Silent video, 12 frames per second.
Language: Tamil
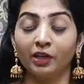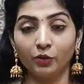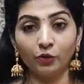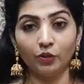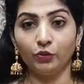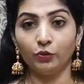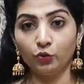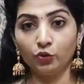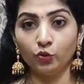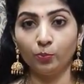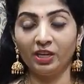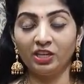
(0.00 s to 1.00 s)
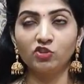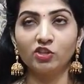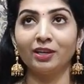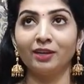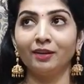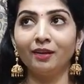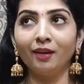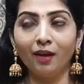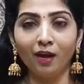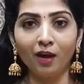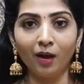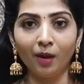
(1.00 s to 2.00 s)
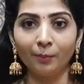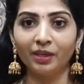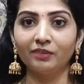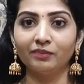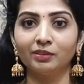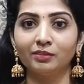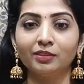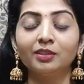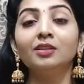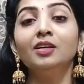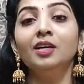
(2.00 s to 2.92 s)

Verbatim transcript: என்னுடைய யூடியூப் பேஜ் எல்லாமே வந்து